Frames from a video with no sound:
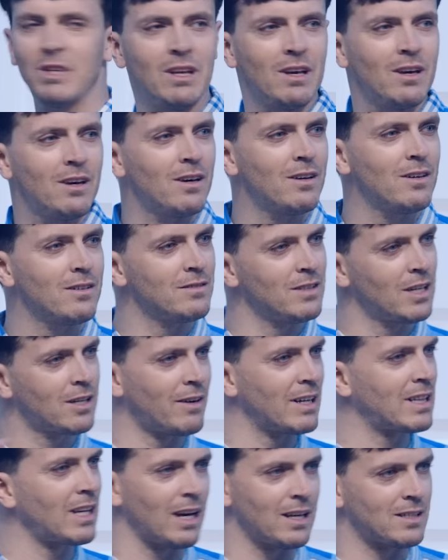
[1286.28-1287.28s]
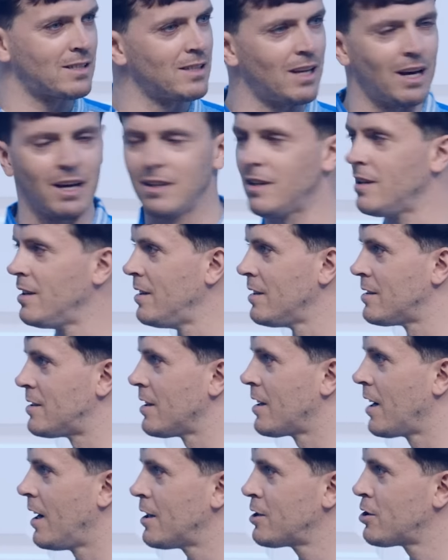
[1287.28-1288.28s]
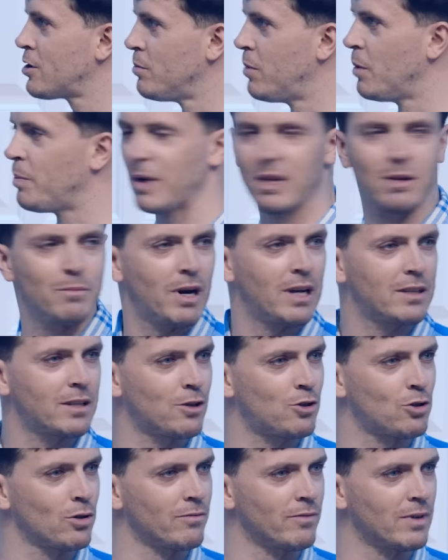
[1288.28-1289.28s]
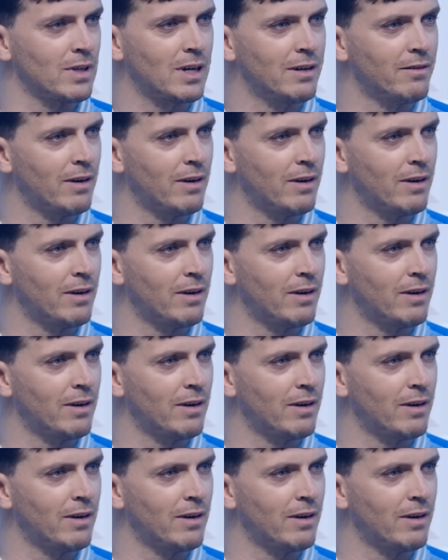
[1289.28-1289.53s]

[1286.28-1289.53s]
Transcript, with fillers: мне не хватает знаний языка, чтобы понимать, о чем вы